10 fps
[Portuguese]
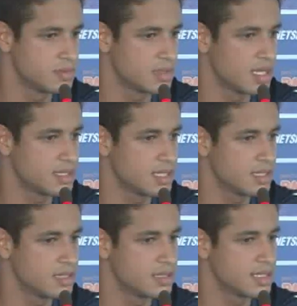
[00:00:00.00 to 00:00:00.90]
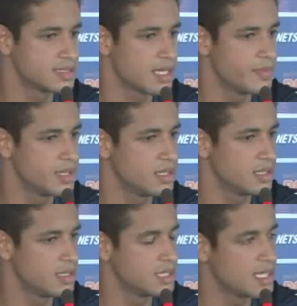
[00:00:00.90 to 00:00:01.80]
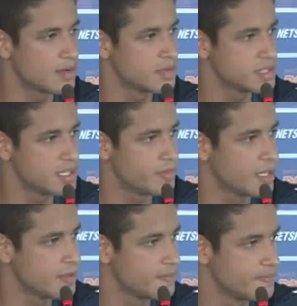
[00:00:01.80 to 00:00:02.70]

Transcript: né, tem, que, tem que saber lidar com isso também.